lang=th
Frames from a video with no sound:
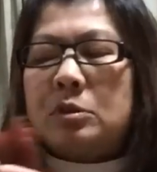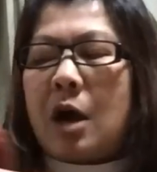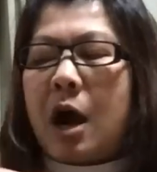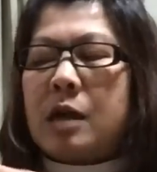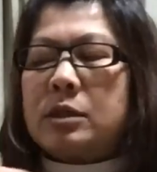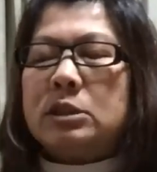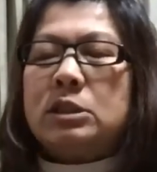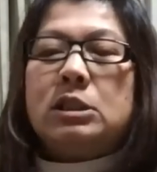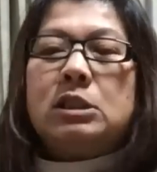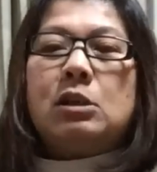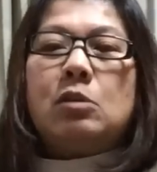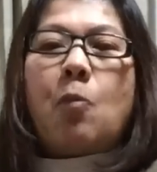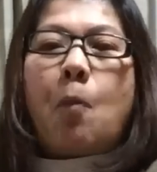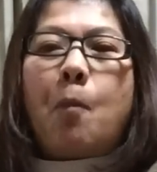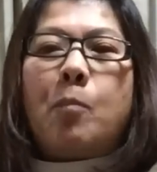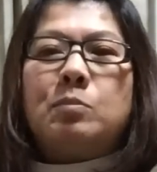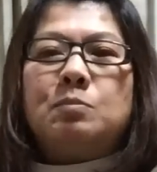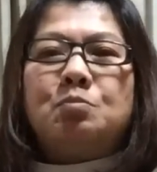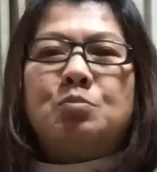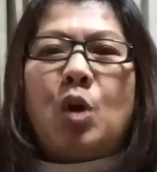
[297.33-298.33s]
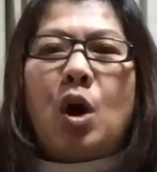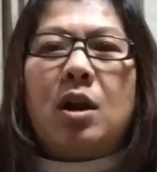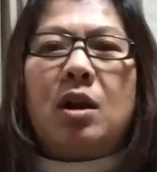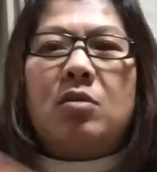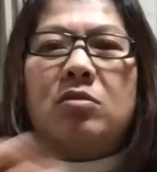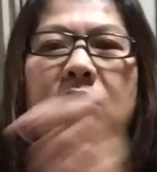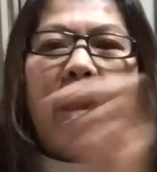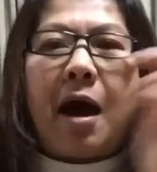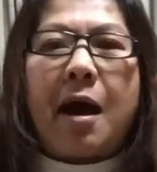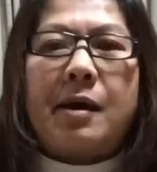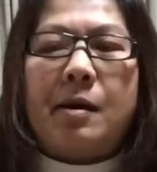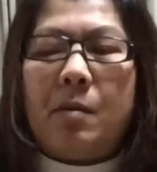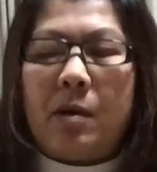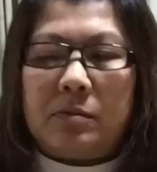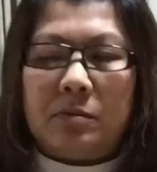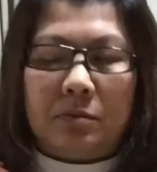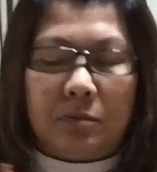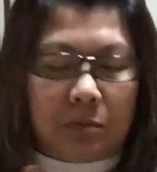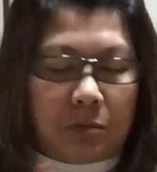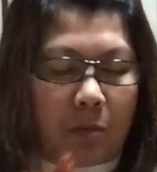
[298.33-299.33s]
ก้านที่ตอนเราตากก็แบ
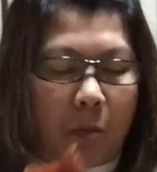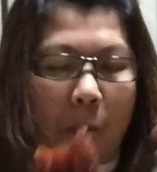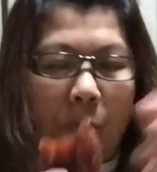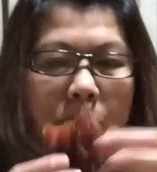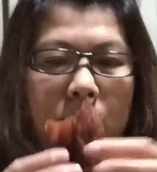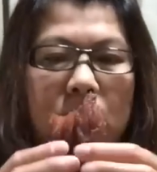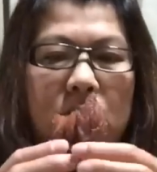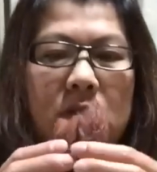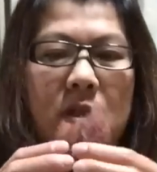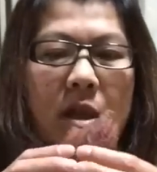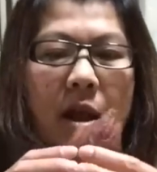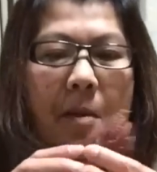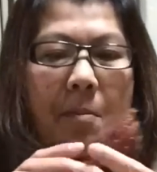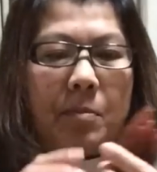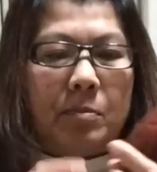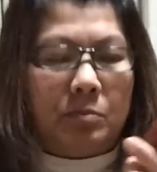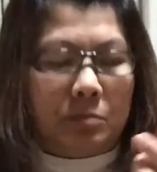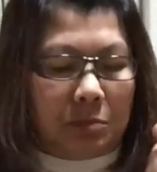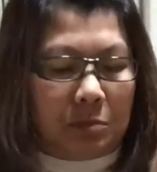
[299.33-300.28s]
บมันเสียบ